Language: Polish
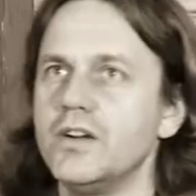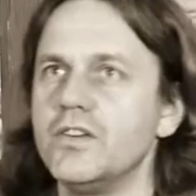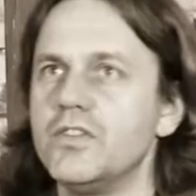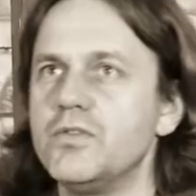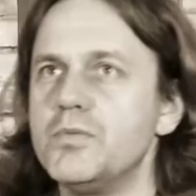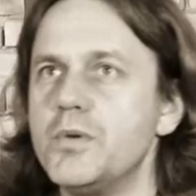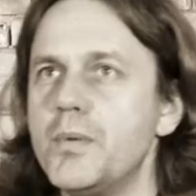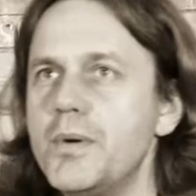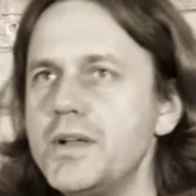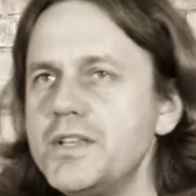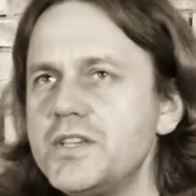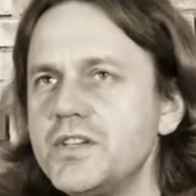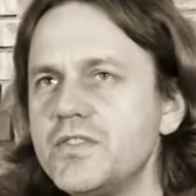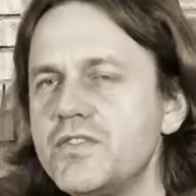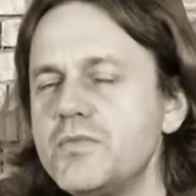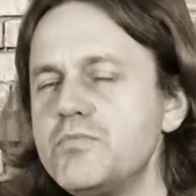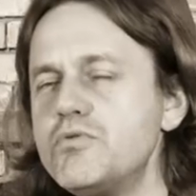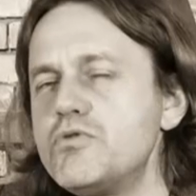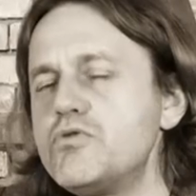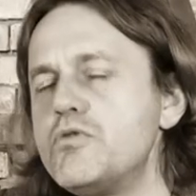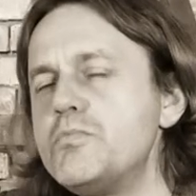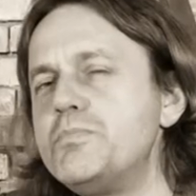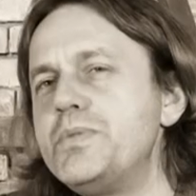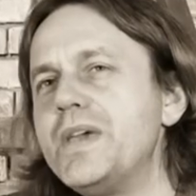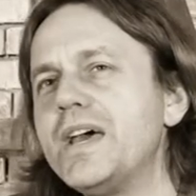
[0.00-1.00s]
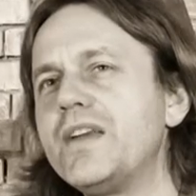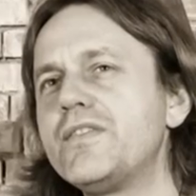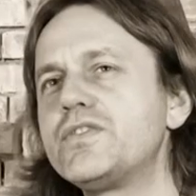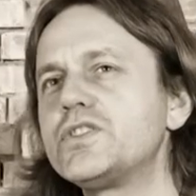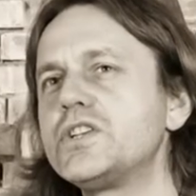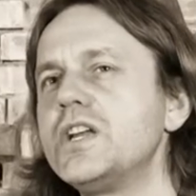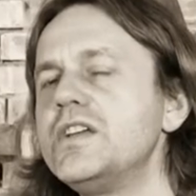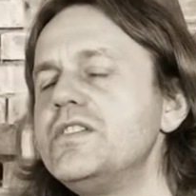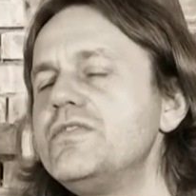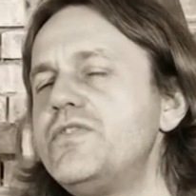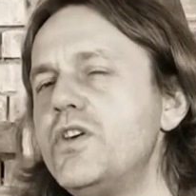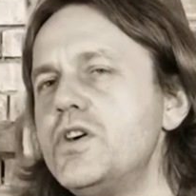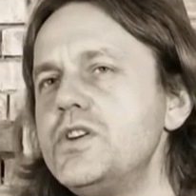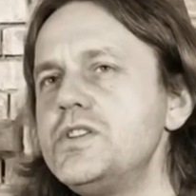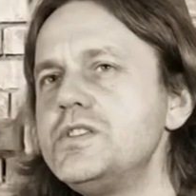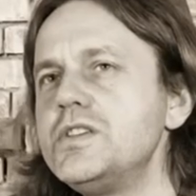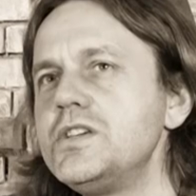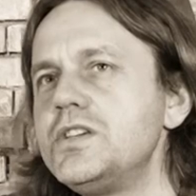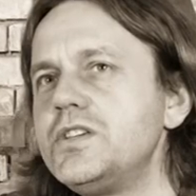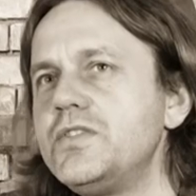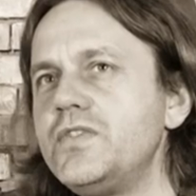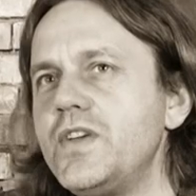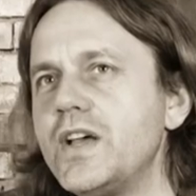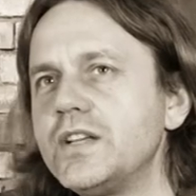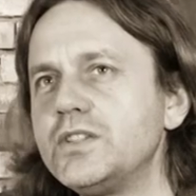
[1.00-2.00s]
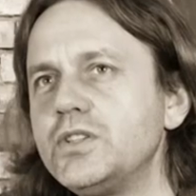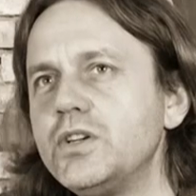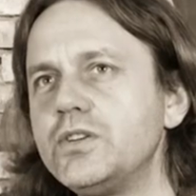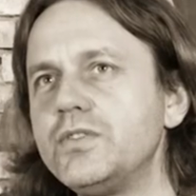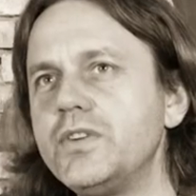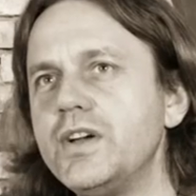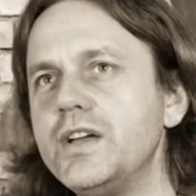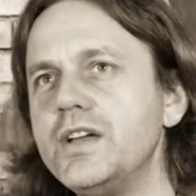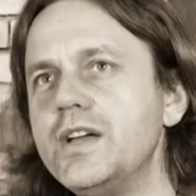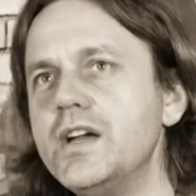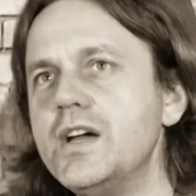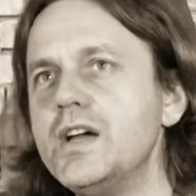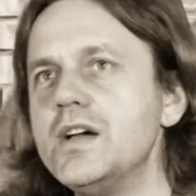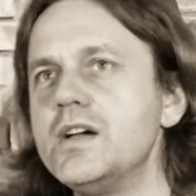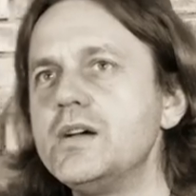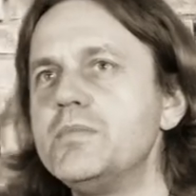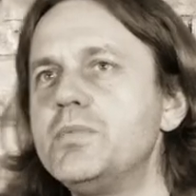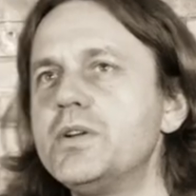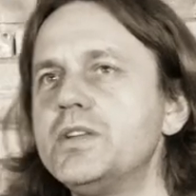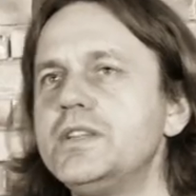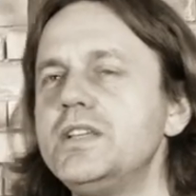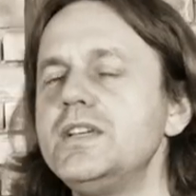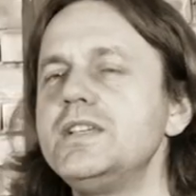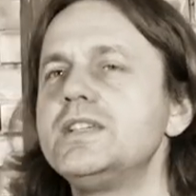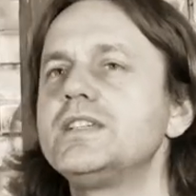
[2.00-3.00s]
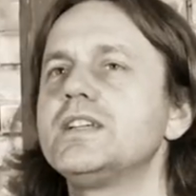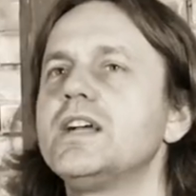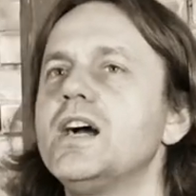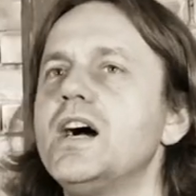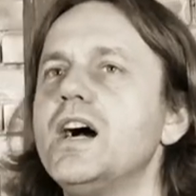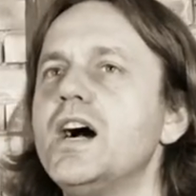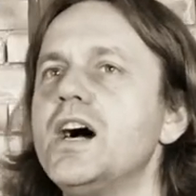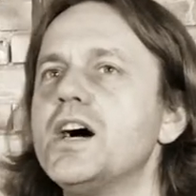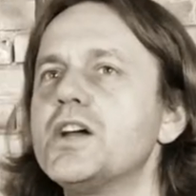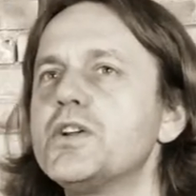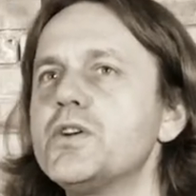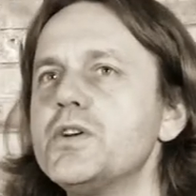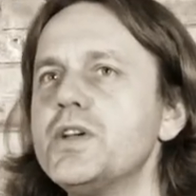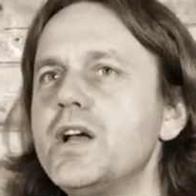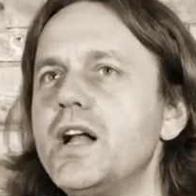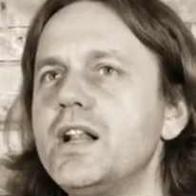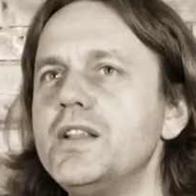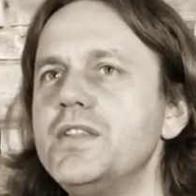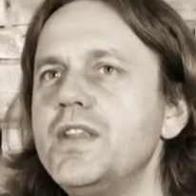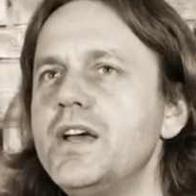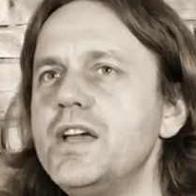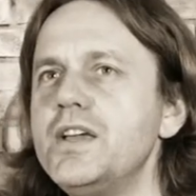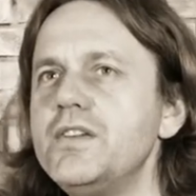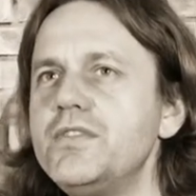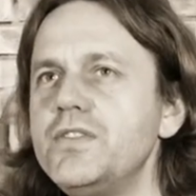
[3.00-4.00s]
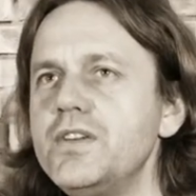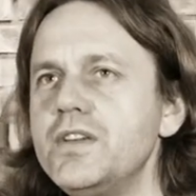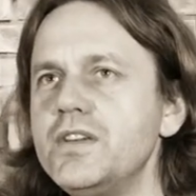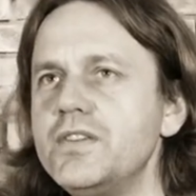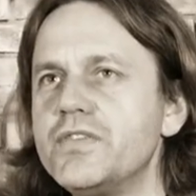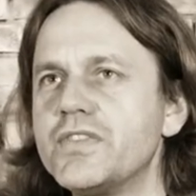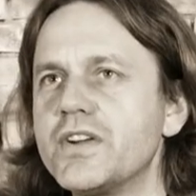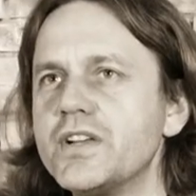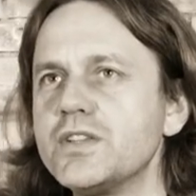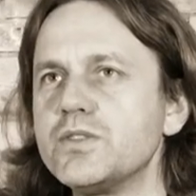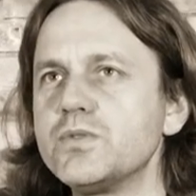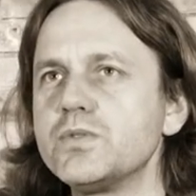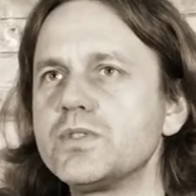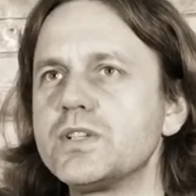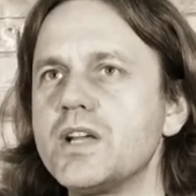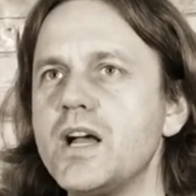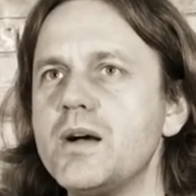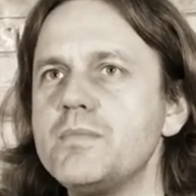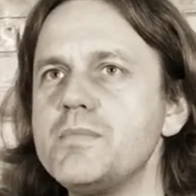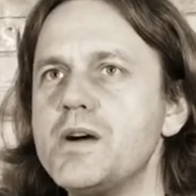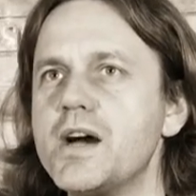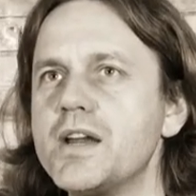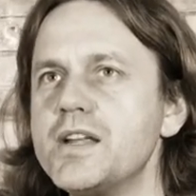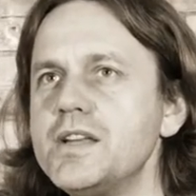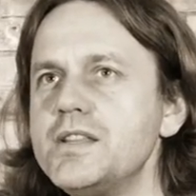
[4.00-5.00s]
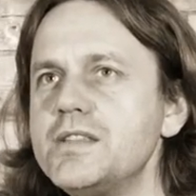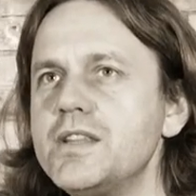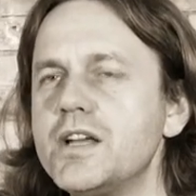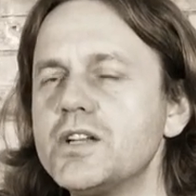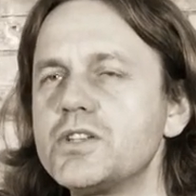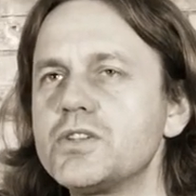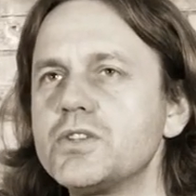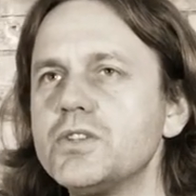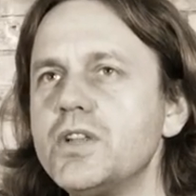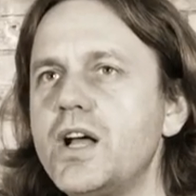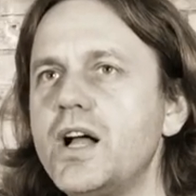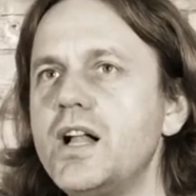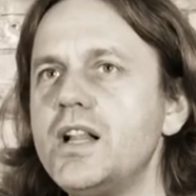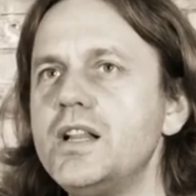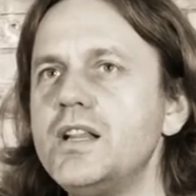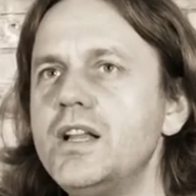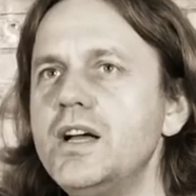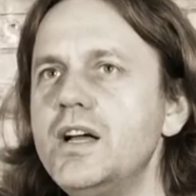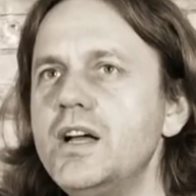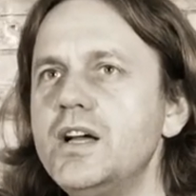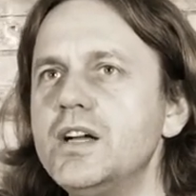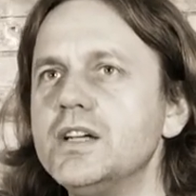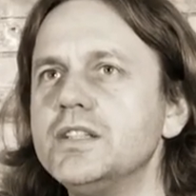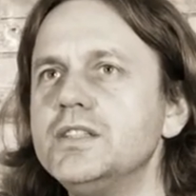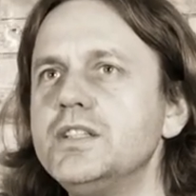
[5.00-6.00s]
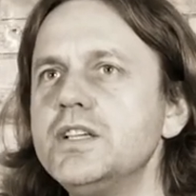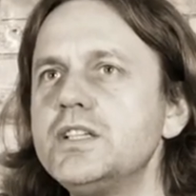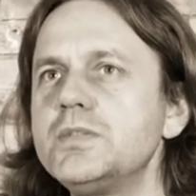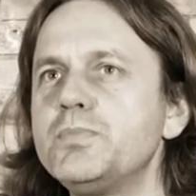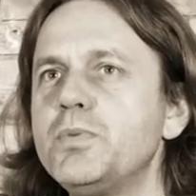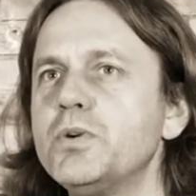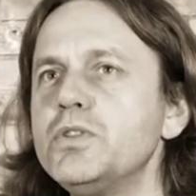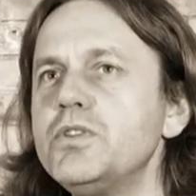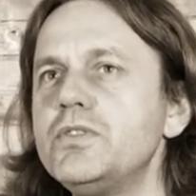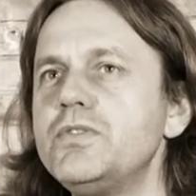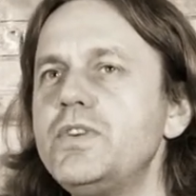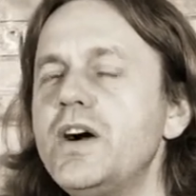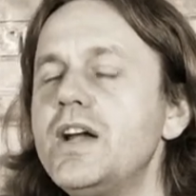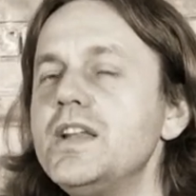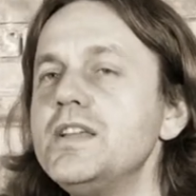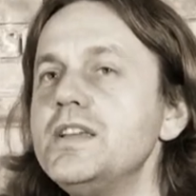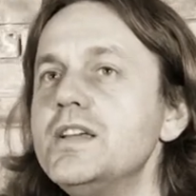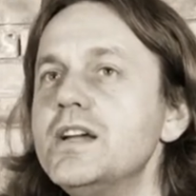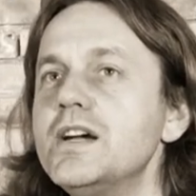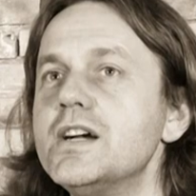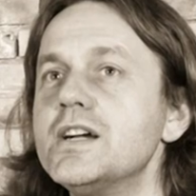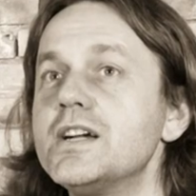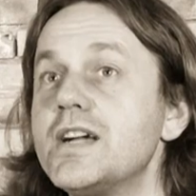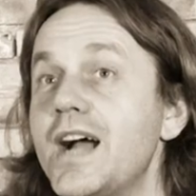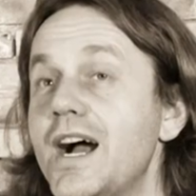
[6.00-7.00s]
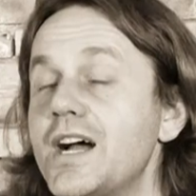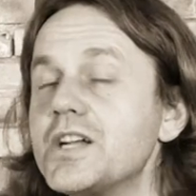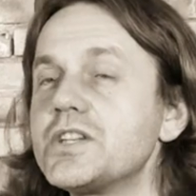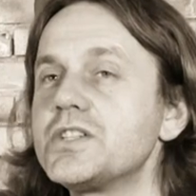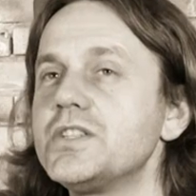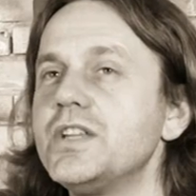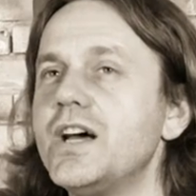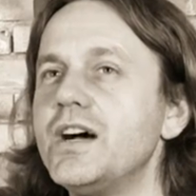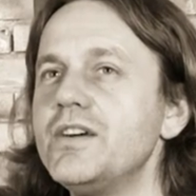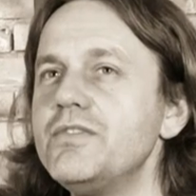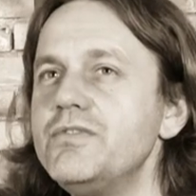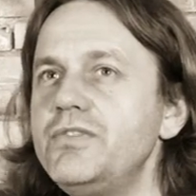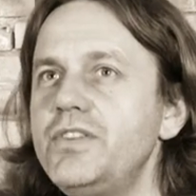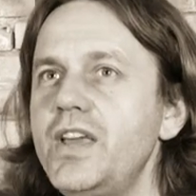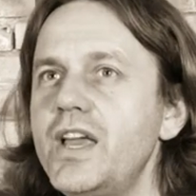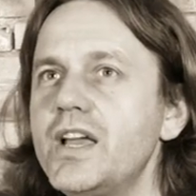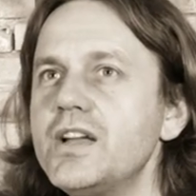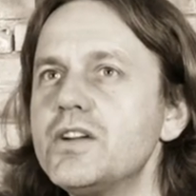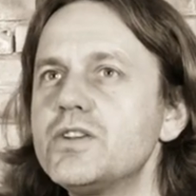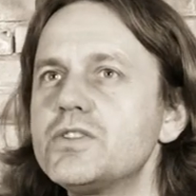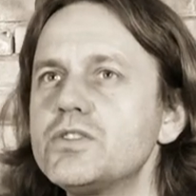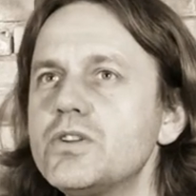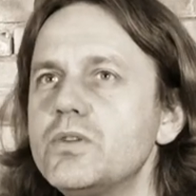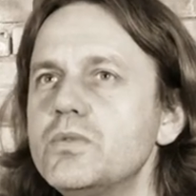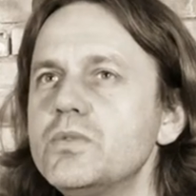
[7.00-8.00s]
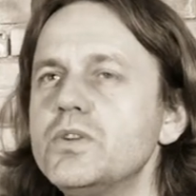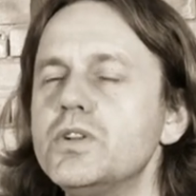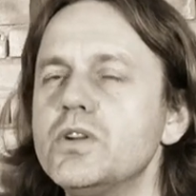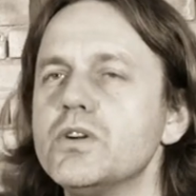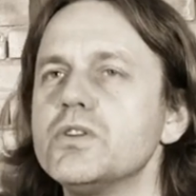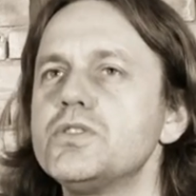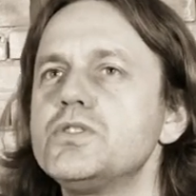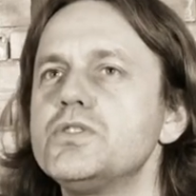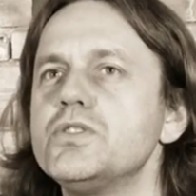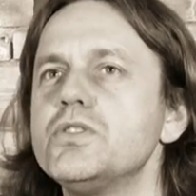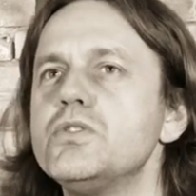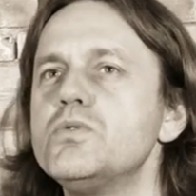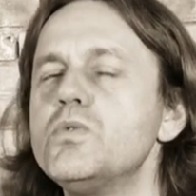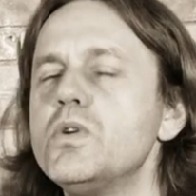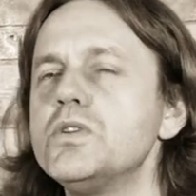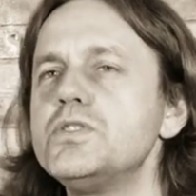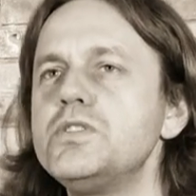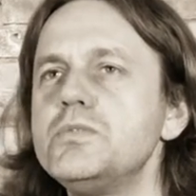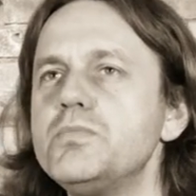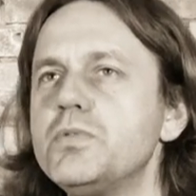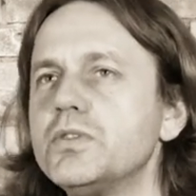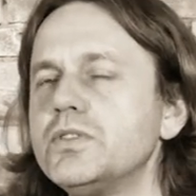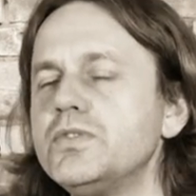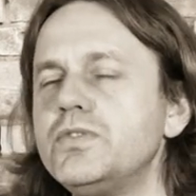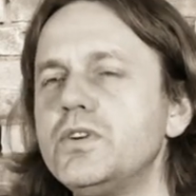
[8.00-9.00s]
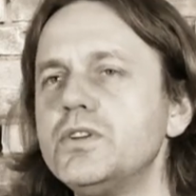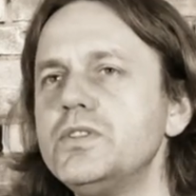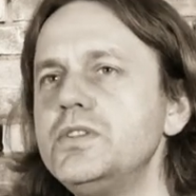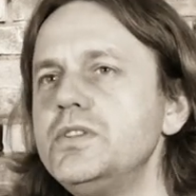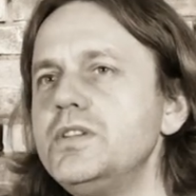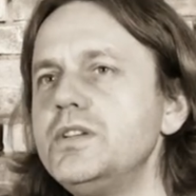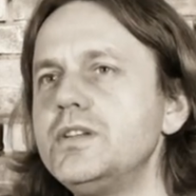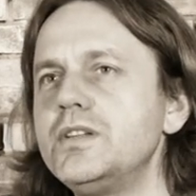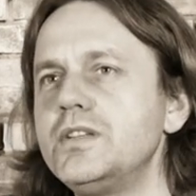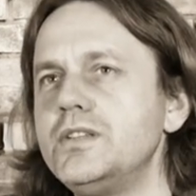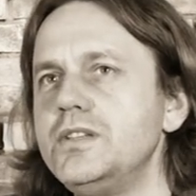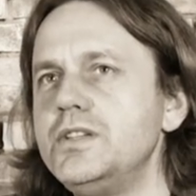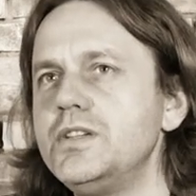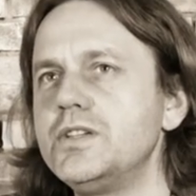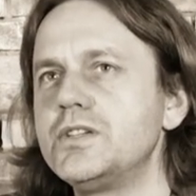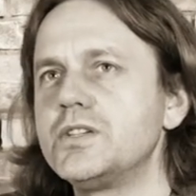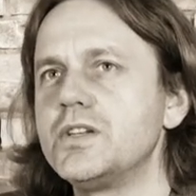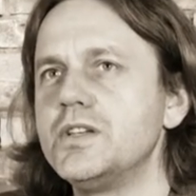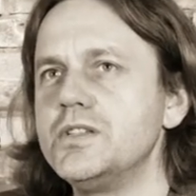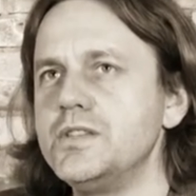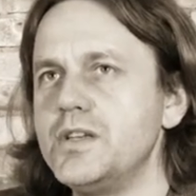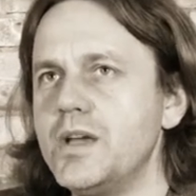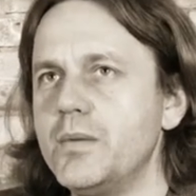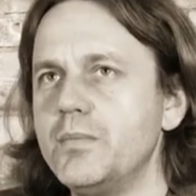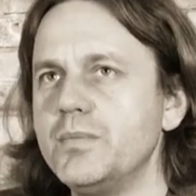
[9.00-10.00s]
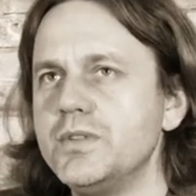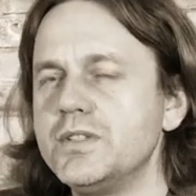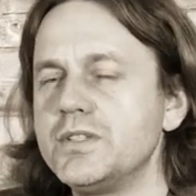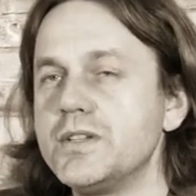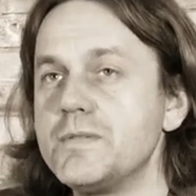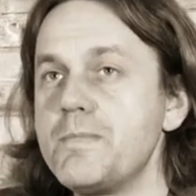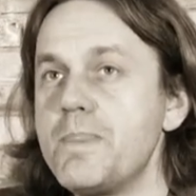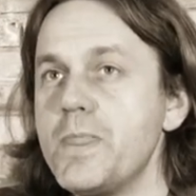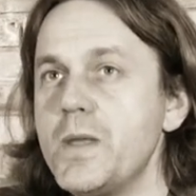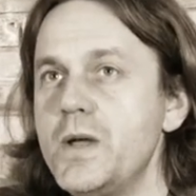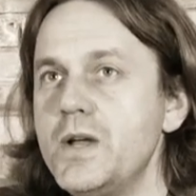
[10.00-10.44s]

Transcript: W momencie wybuchu I wojny światowej brytyjska Royal Navy i francuska Marine National dysponowali każda większą ilością łodzi podwodnych niż Niemcy.